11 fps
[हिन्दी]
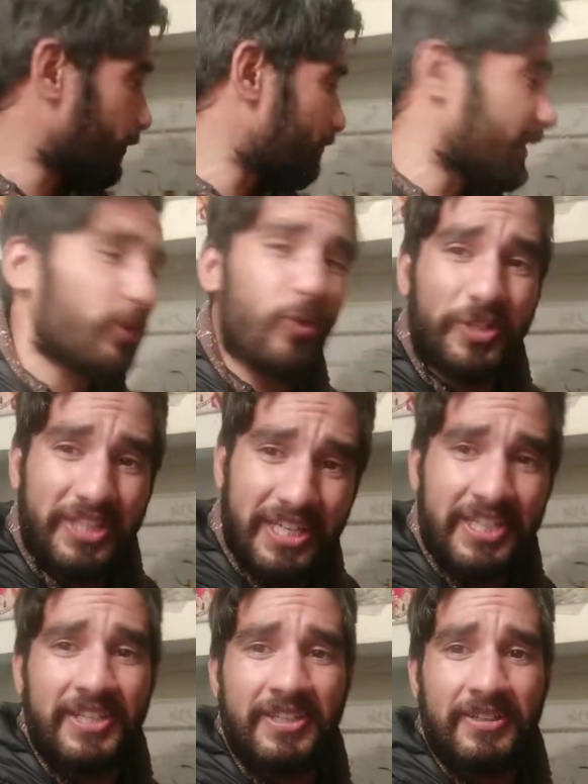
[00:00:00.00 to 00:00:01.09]
और मैंने रोटी
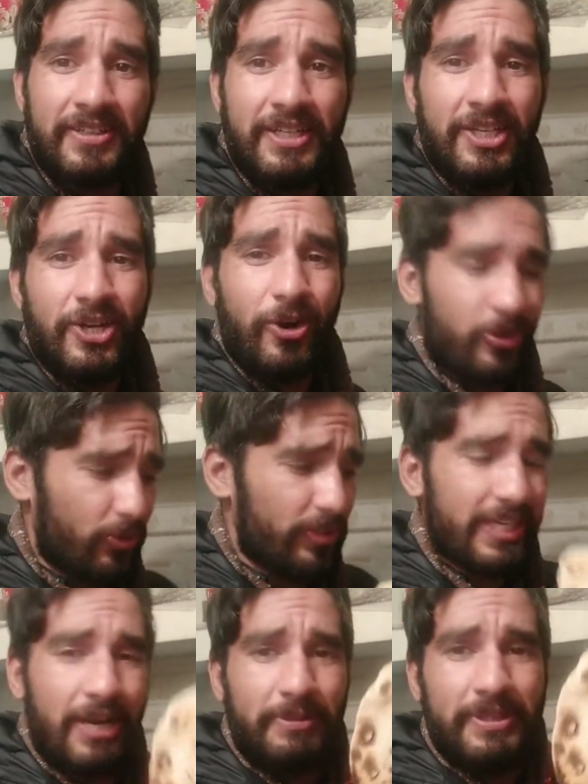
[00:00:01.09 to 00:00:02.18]
देखी ही नहीं और रोटी
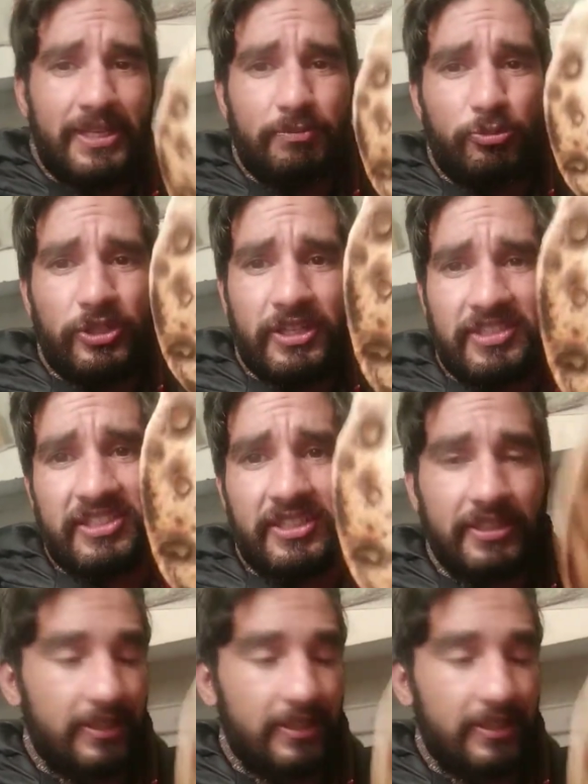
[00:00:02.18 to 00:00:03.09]
यहाँ पे देखी पूरी तरह से जल